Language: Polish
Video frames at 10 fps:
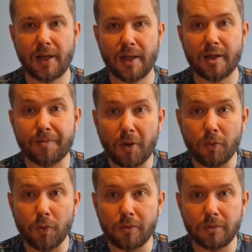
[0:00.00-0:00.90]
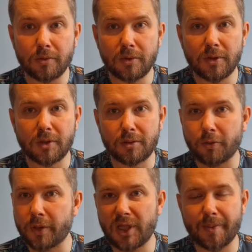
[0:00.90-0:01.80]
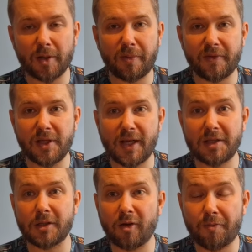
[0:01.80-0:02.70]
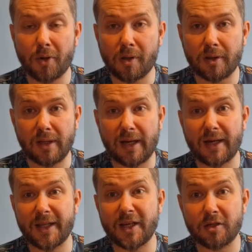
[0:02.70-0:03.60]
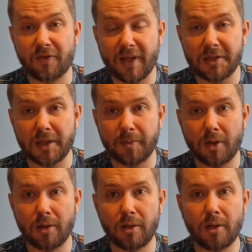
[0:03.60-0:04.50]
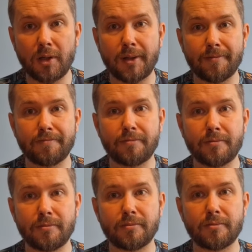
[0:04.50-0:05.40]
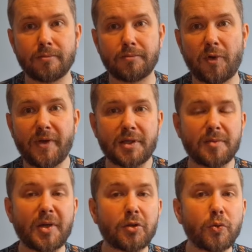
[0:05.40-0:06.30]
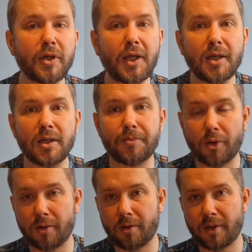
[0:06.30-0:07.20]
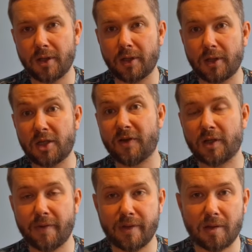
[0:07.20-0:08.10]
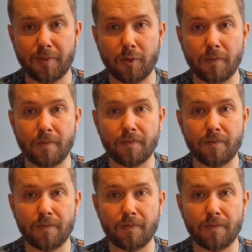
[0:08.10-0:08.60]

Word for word: Zespołu, który nie ma odpowiednika nie tylko w Polsce, ale i na świecie, bo powiedzcie mi, który inny polski i światowy zespół